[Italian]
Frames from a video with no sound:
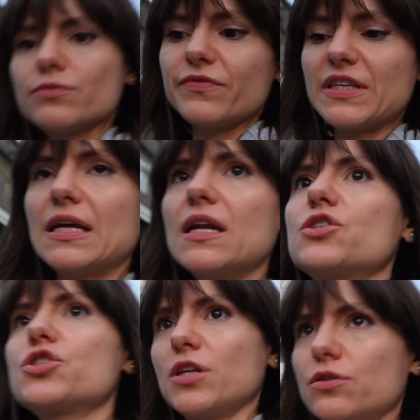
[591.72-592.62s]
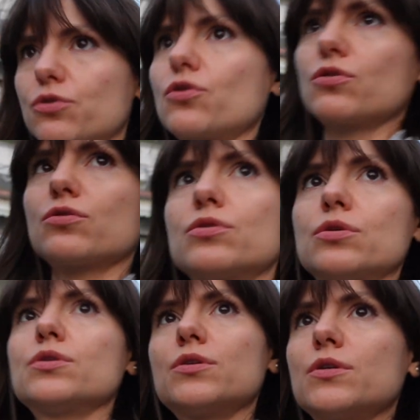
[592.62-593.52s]
vedere il centro.
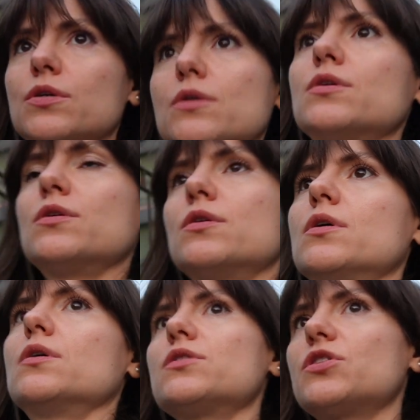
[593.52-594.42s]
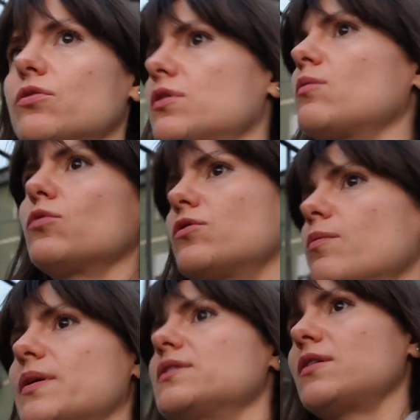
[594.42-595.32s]
C'è un
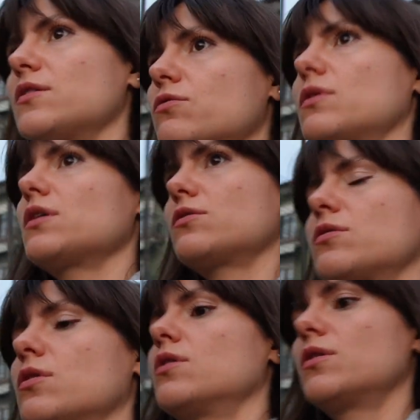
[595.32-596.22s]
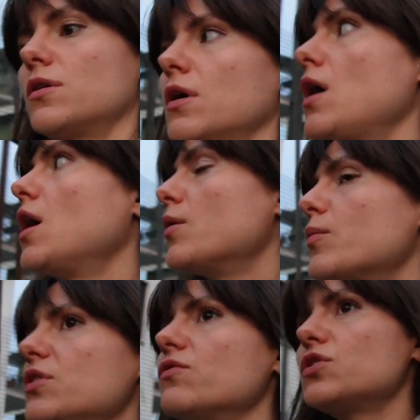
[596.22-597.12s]
tramonto pazzesco adesso.
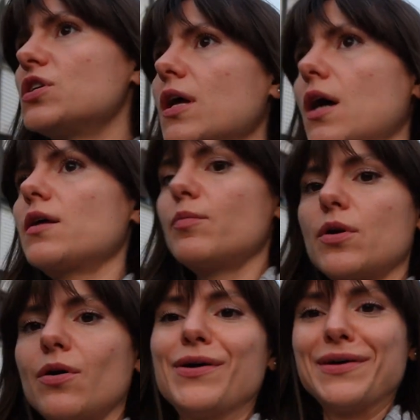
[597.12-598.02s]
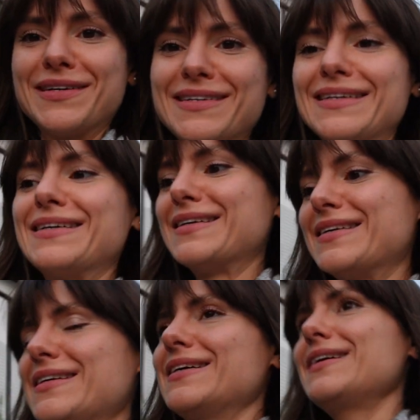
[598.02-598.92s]
Poi devo cenare però.
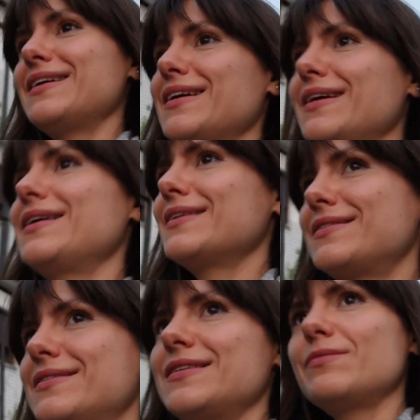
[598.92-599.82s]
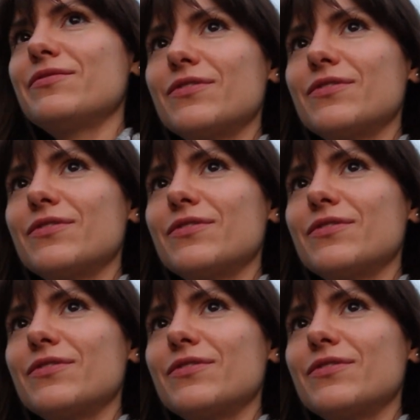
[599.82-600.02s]
E se mi